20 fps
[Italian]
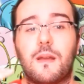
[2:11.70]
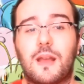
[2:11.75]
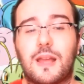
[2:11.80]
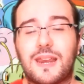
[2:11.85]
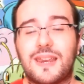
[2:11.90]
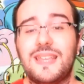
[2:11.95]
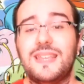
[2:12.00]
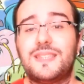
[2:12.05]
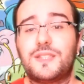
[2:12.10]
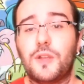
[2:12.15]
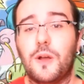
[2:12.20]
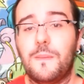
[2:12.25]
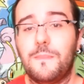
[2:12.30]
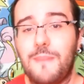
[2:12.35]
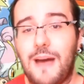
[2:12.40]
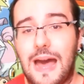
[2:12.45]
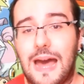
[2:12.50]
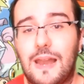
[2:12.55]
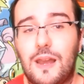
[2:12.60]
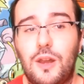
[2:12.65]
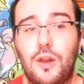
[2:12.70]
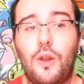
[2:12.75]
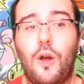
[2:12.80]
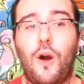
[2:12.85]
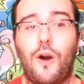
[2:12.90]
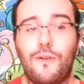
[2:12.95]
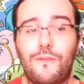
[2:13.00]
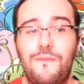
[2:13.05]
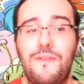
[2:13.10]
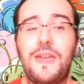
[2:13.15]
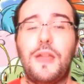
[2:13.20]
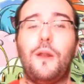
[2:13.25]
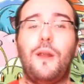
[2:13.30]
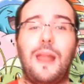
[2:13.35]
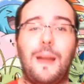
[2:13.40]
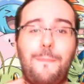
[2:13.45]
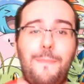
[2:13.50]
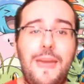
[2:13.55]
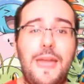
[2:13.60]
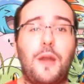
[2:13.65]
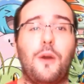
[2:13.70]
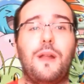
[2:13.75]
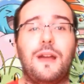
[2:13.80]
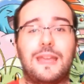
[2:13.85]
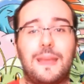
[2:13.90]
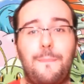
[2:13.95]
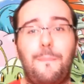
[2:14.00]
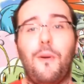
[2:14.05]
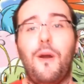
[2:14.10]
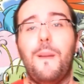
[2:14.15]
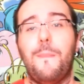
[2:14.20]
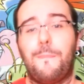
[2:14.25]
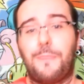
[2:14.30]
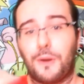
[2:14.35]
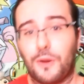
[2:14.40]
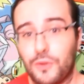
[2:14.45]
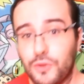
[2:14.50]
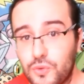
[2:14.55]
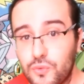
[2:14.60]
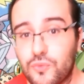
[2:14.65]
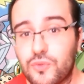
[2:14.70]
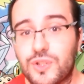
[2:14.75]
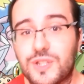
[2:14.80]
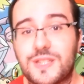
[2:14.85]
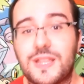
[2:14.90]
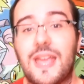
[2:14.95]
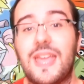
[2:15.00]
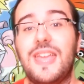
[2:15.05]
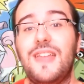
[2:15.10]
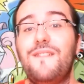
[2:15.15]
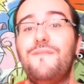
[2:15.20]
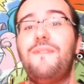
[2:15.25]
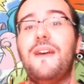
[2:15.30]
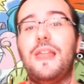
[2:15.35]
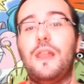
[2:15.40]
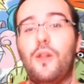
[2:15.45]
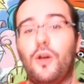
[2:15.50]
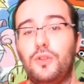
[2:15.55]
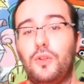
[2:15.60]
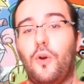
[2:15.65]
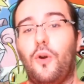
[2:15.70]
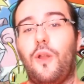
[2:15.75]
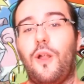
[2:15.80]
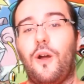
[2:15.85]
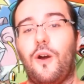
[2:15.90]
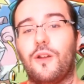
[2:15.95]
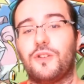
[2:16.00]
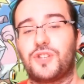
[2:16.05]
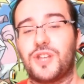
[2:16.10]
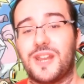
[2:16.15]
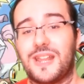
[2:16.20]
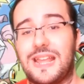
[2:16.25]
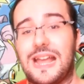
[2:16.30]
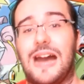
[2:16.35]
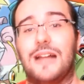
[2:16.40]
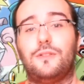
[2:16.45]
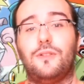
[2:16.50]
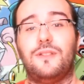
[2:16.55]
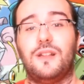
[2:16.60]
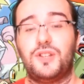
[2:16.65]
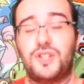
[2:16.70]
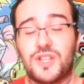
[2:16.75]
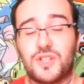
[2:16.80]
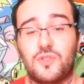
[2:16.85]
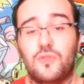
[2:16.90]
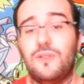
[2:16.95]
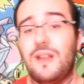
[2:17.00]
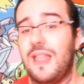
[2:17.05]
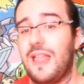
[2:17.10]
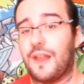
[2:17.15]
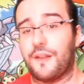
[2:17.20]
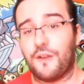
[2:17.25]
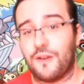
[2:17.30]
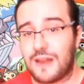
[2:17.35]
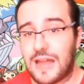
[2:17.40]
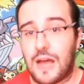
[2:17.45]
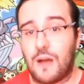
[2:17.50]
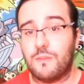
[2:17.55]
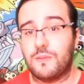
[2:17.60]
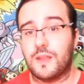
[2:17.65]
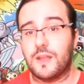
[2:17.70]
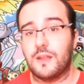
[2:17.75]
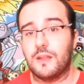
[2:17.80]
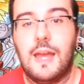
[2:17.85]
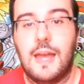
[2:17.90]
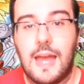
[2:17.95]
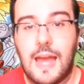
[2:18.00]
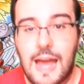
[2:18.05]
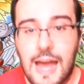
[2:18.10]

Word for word: Crisomallo, ovvero la pecora che poi produsse il vello d'oro cercato da Giasone e Argonauti.